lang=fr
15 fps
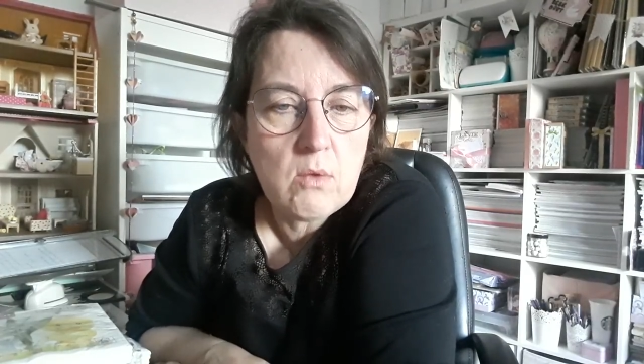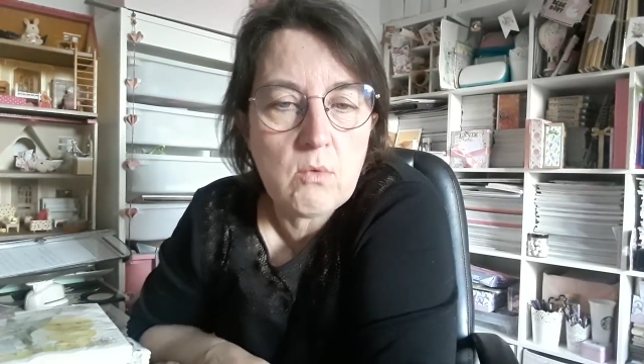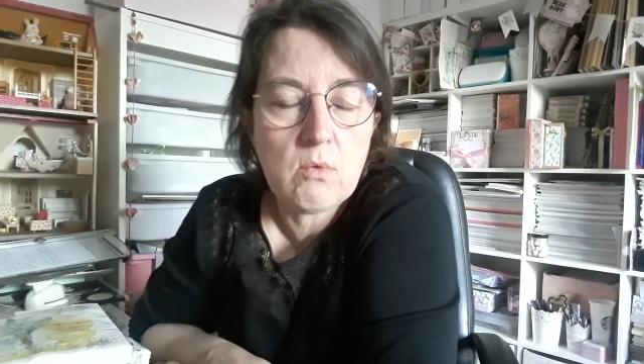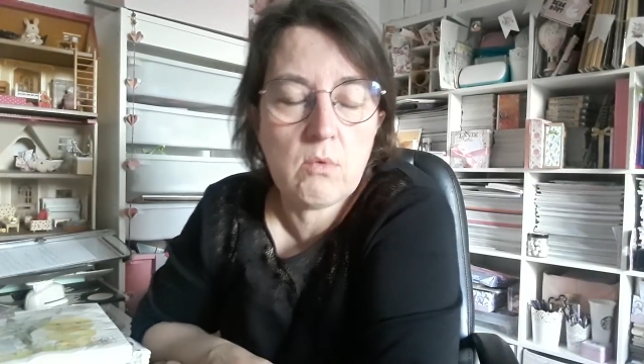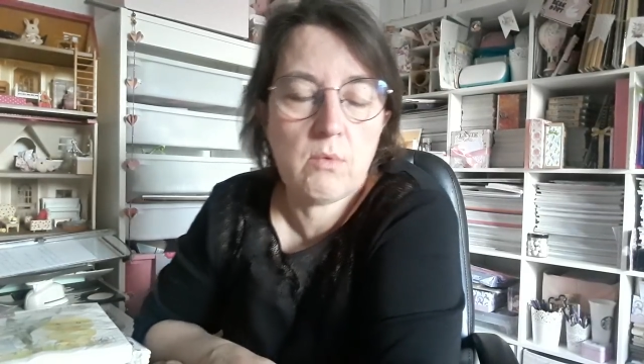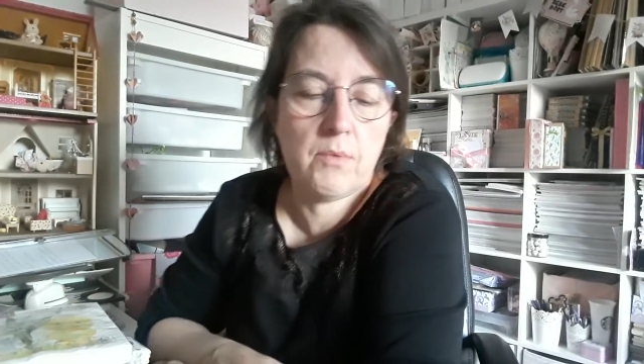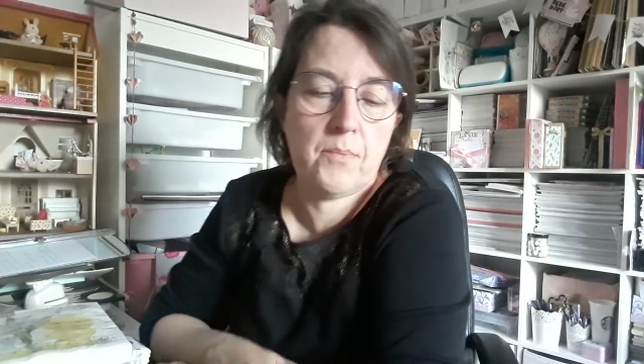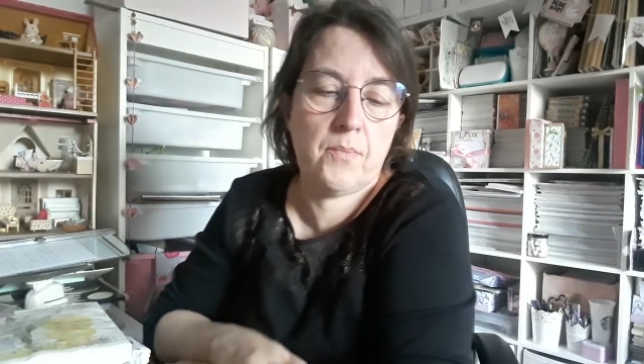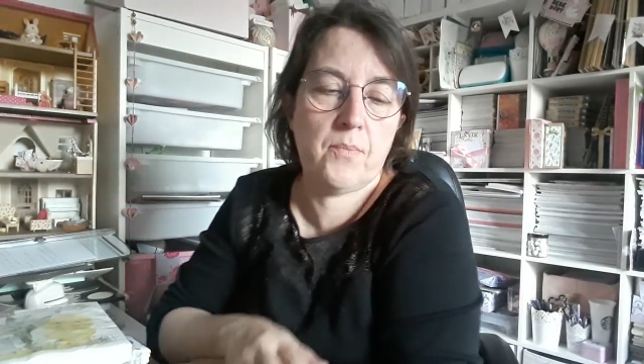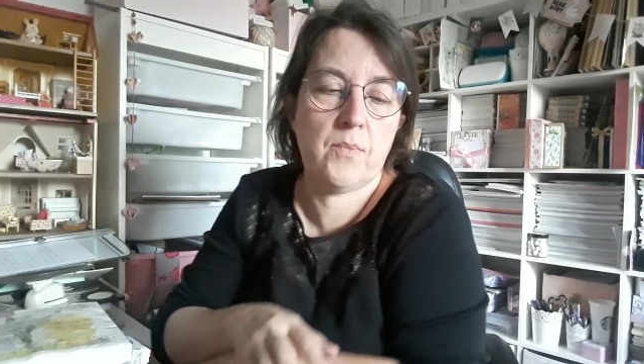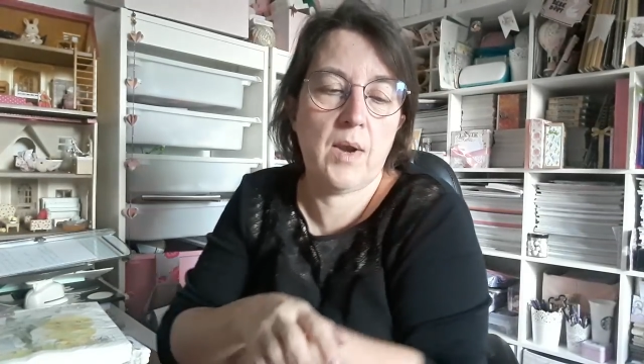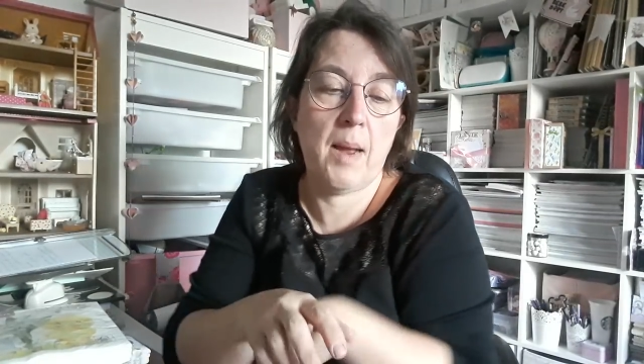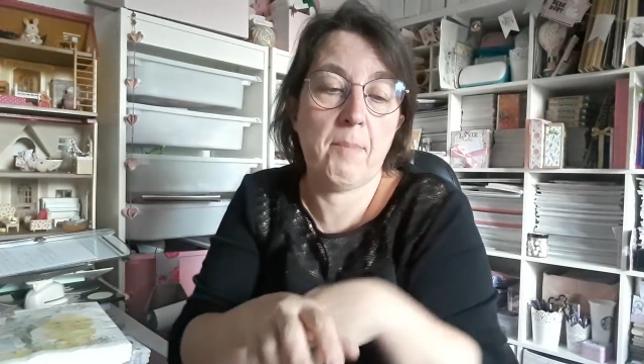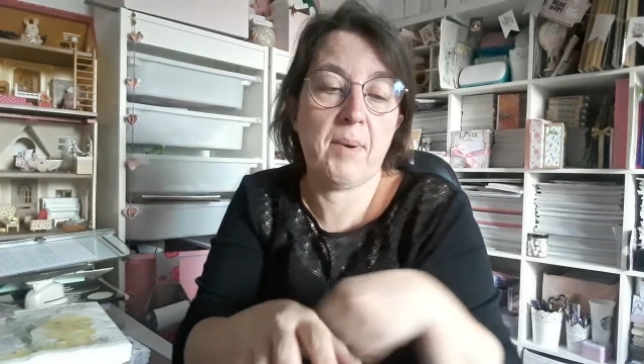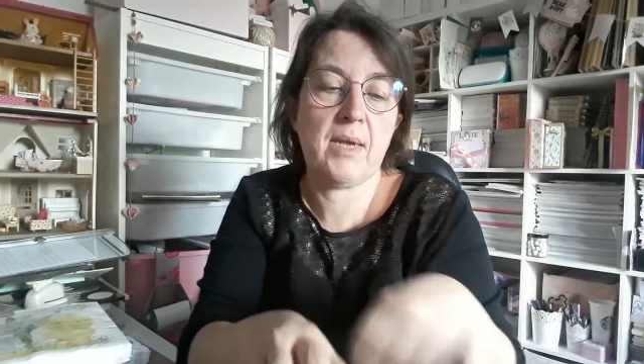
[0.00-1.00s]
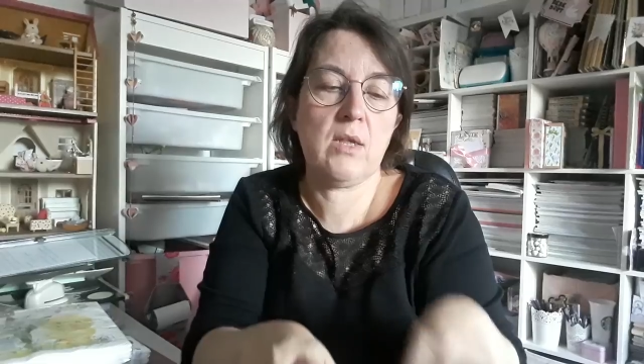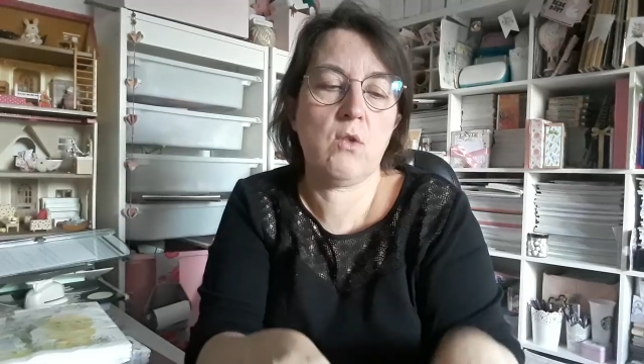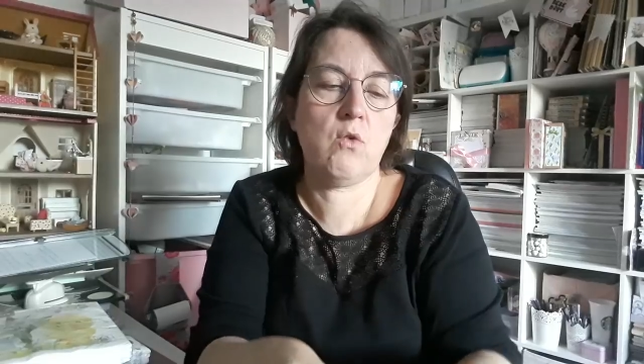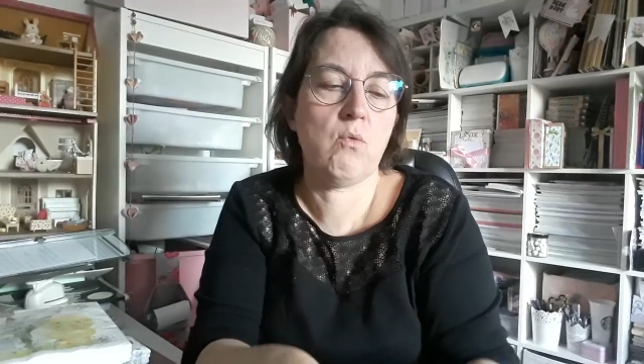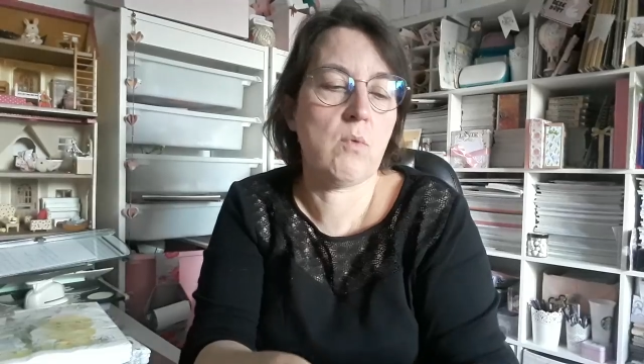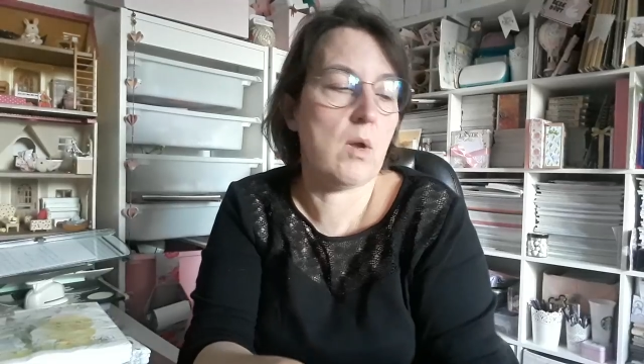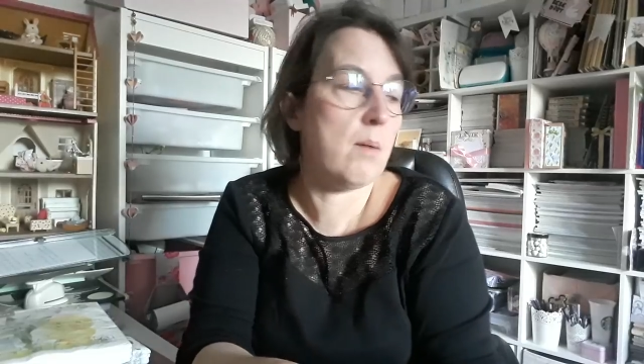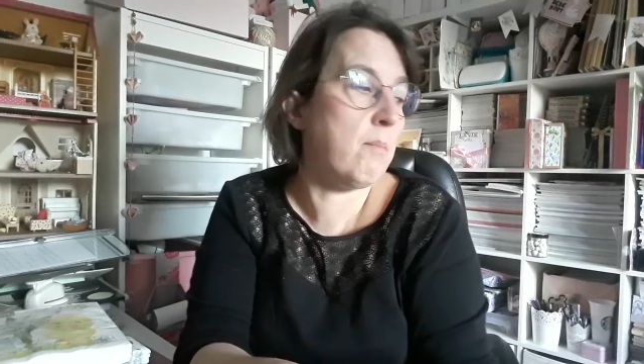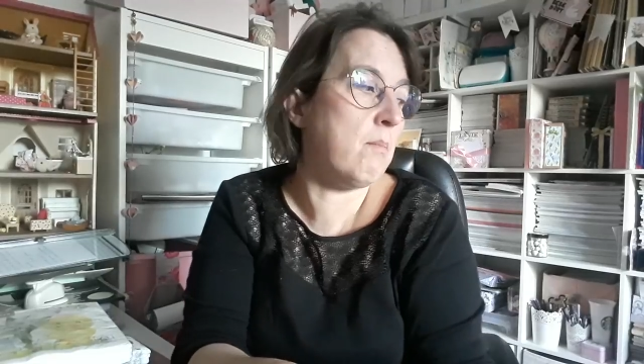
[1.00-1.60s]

de hum, la pression.